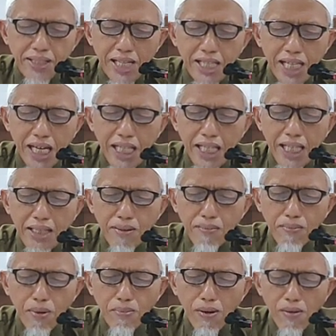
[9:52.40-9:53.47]
ya saya
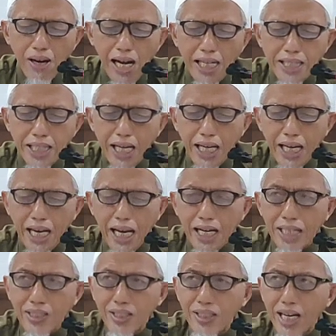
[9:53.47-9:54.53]
ini pembawa acara
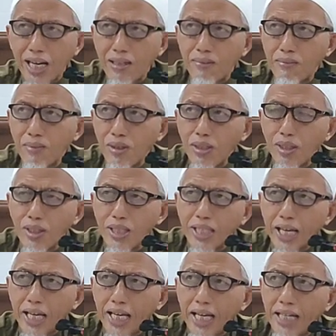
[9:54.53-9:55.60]
lah ngona monggo
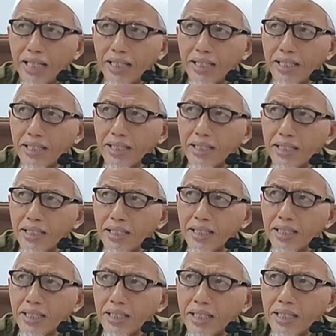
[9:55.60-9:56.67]
derek
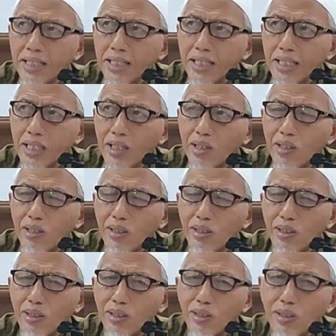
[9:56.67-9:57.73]
kita
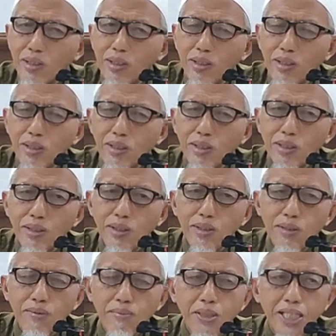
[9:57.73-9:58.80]

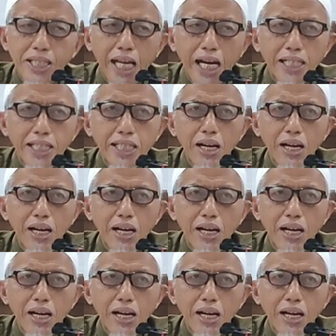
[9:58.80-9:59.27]
minta